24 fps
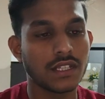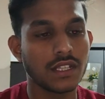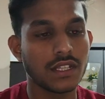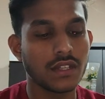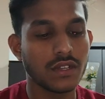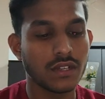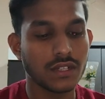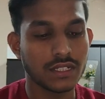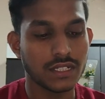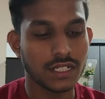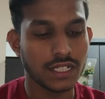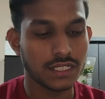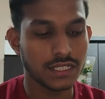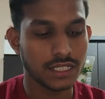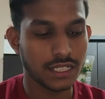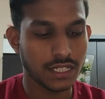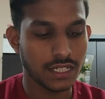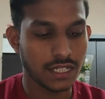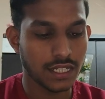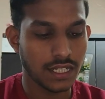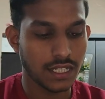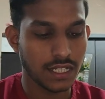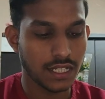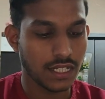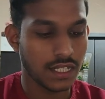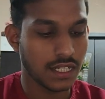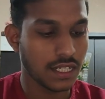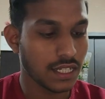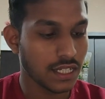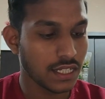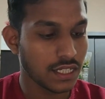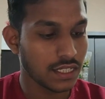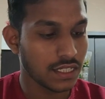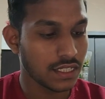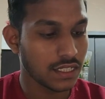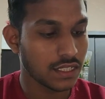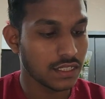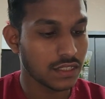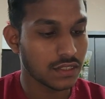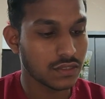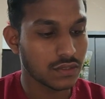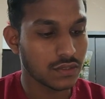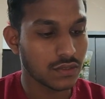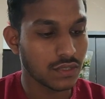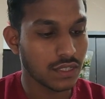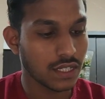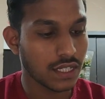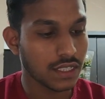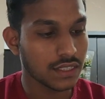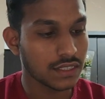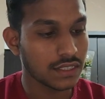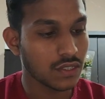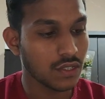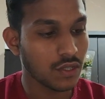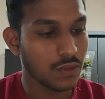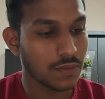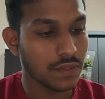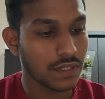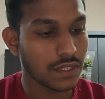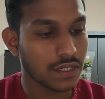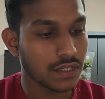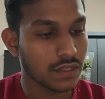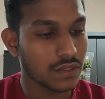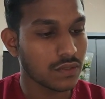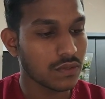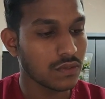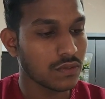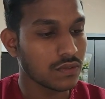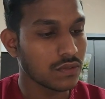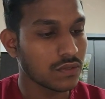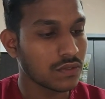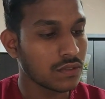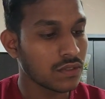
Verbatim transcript: ये लॉक ये सेट कर लिया लेकिन इसको कहाँ से ओपन करूँ